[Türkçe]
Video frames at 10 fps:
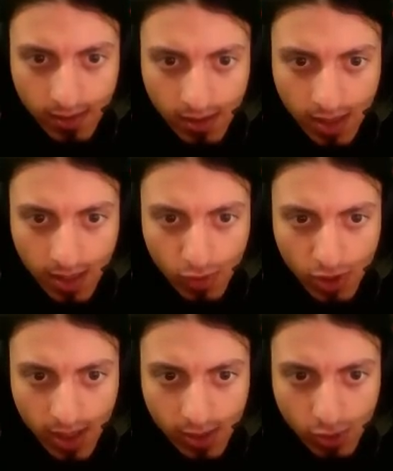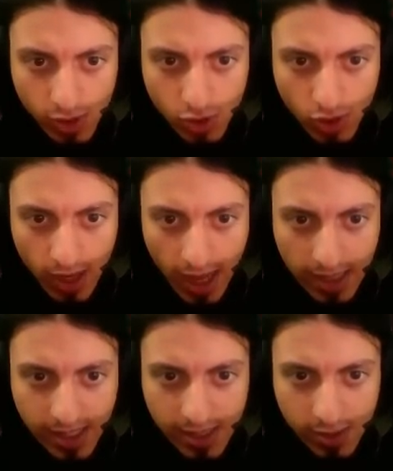Ki buralarda dolaşıyor
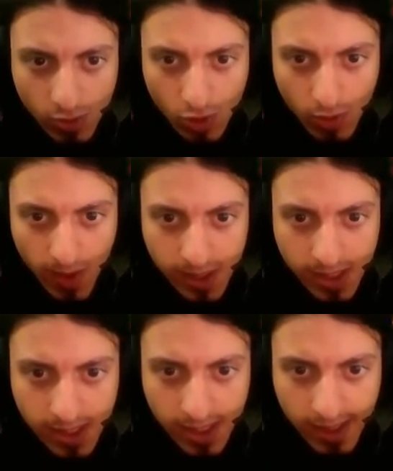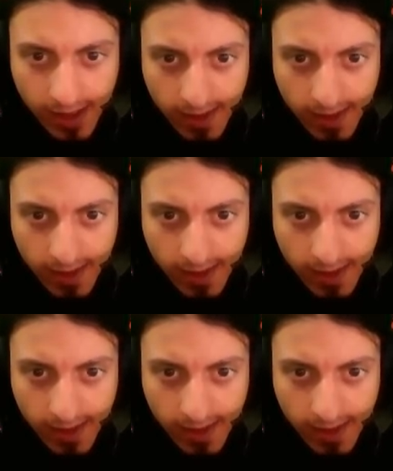yani. Sesini duyuyorum ayak seslerini.